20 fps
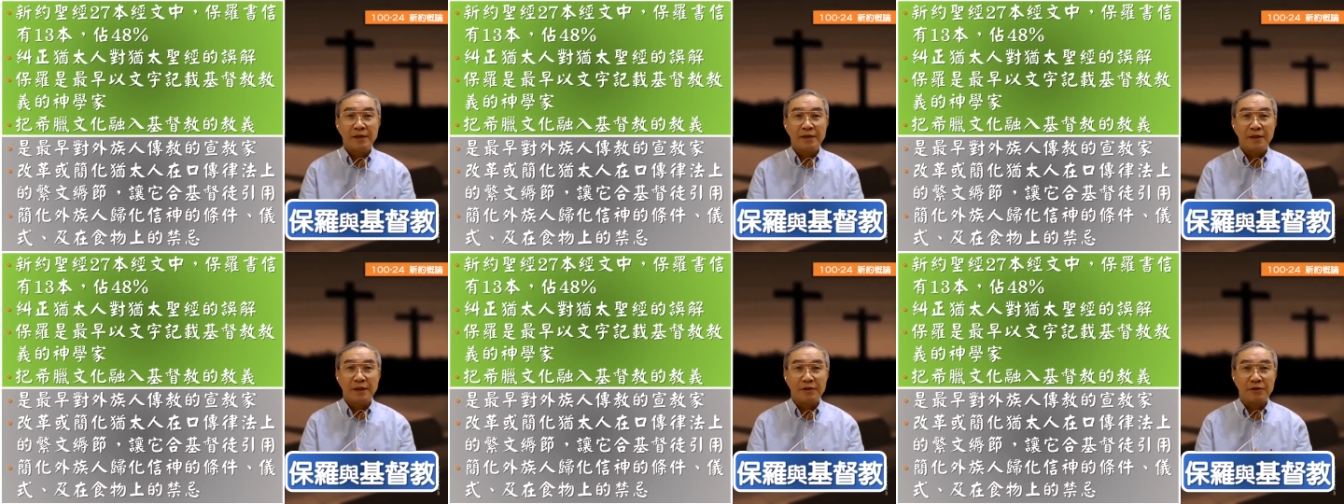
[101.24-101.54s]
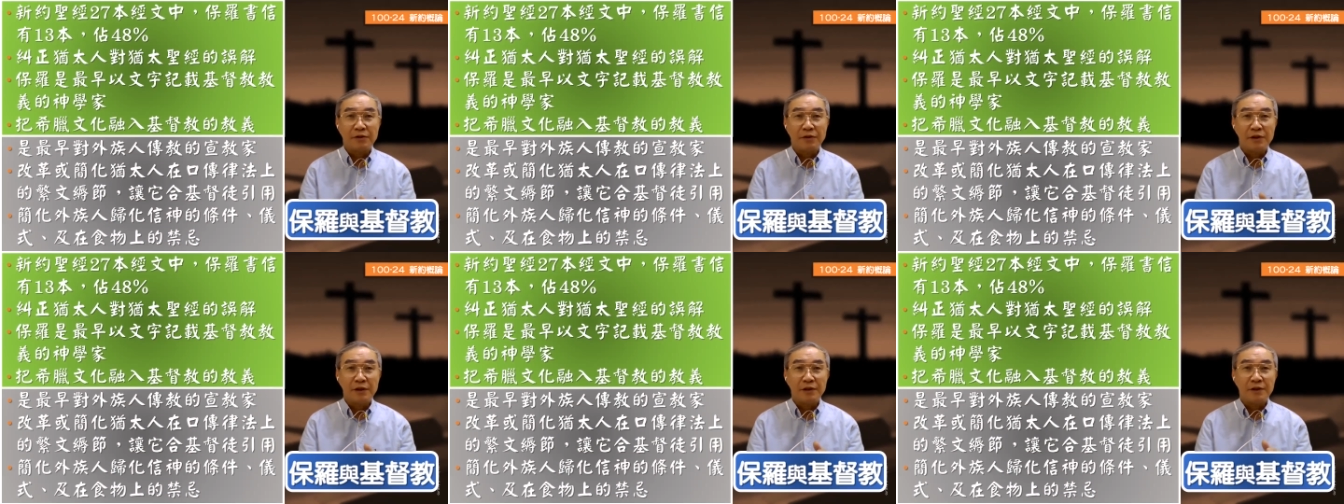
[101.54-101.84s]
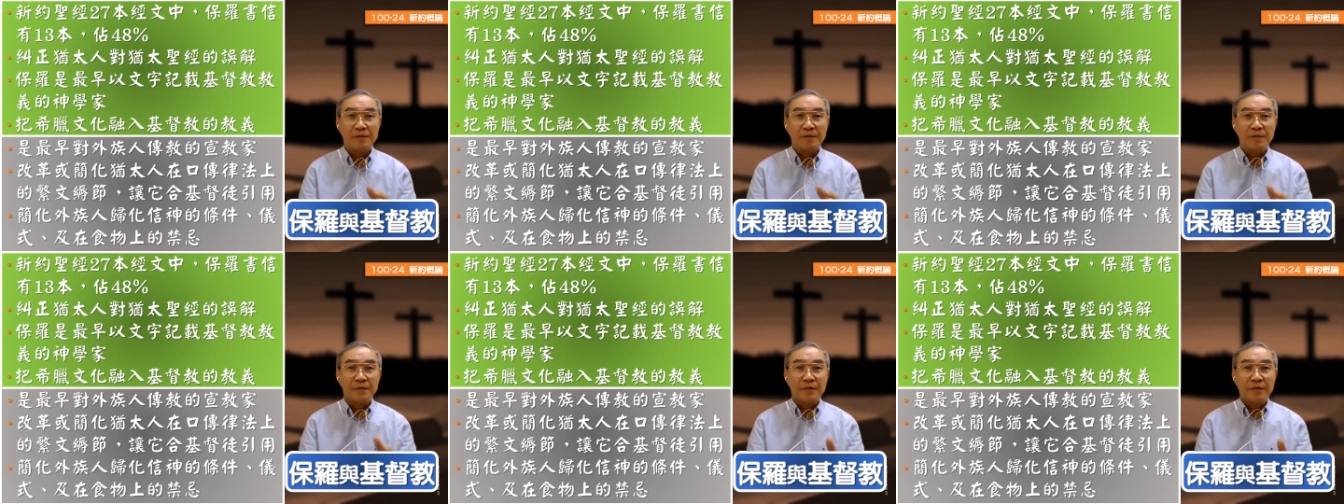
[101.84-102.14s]
那所以，
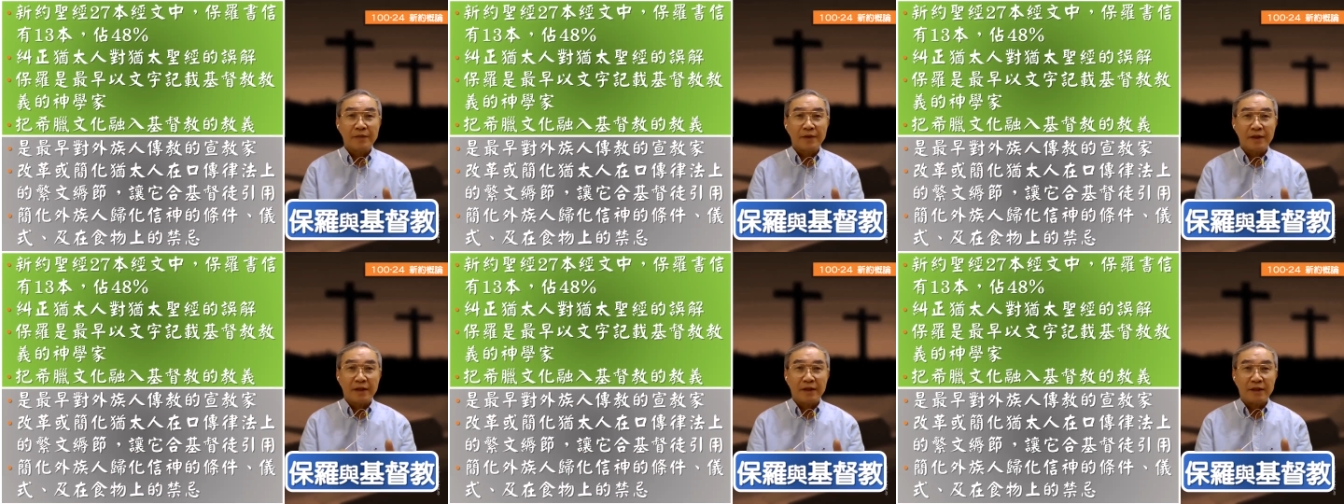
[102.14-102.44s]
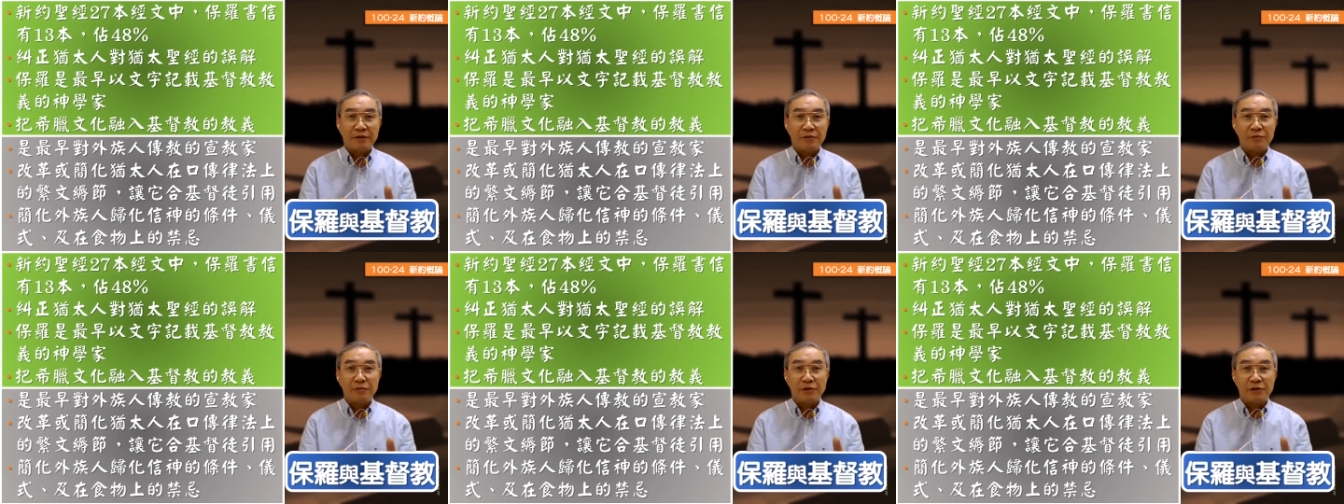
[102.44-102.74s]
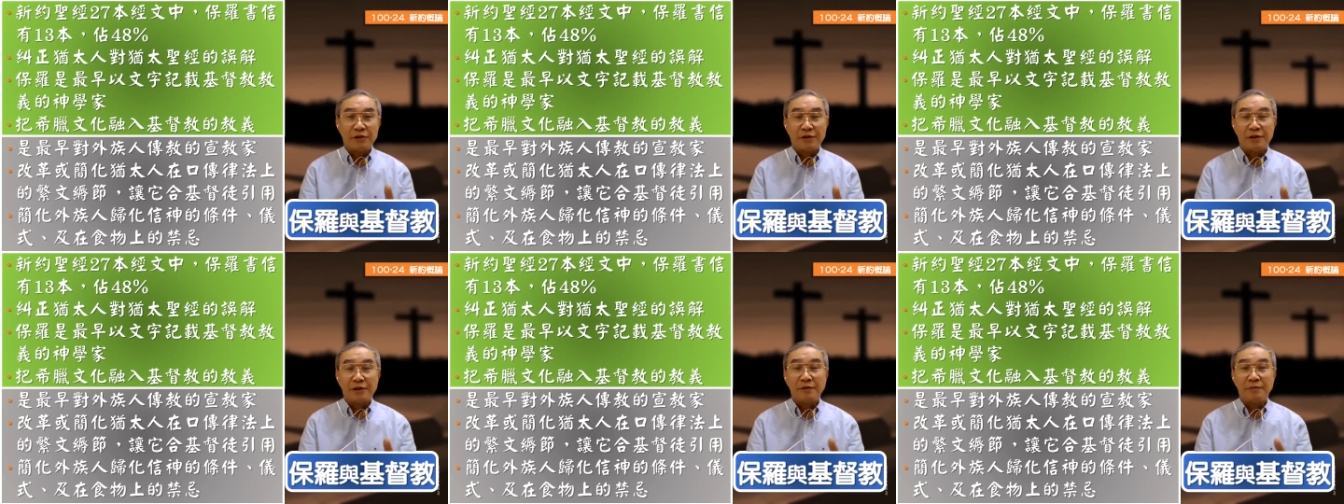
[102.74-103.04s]
那如果
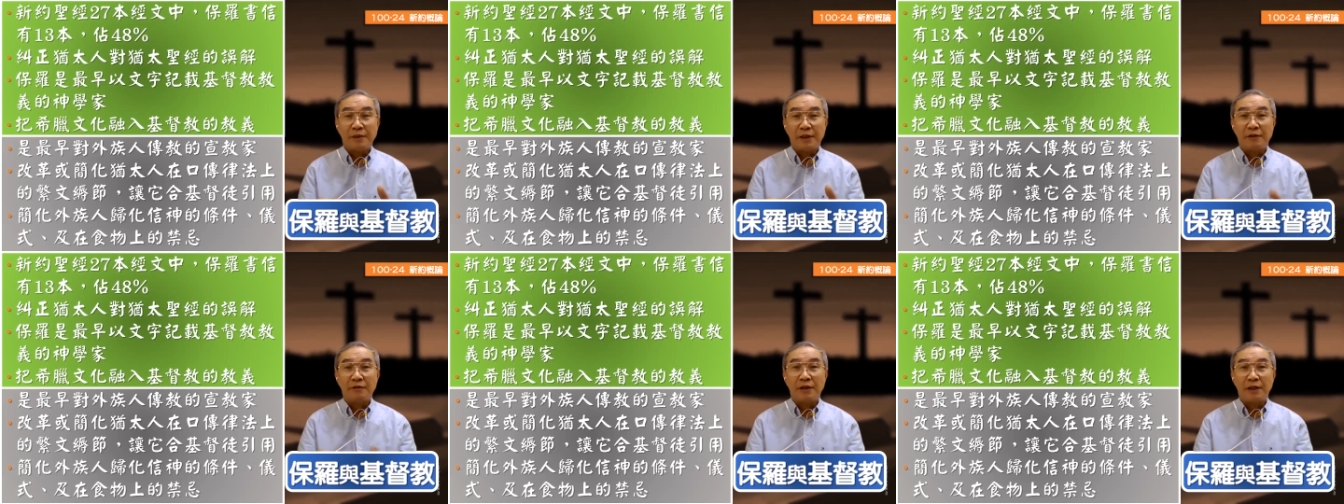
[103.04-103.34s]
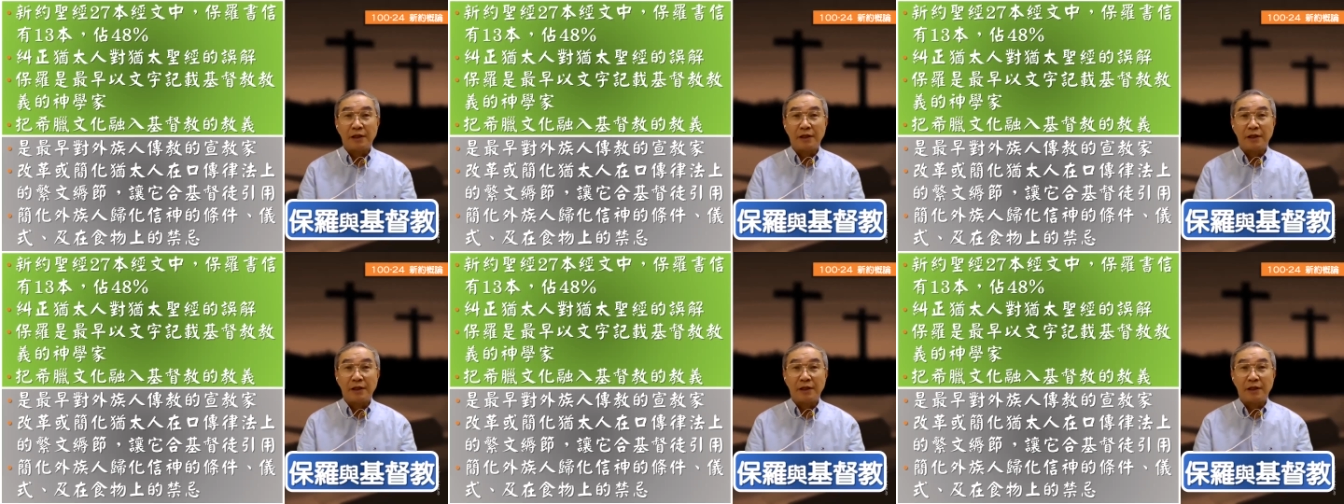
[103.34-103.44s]
十四本的话，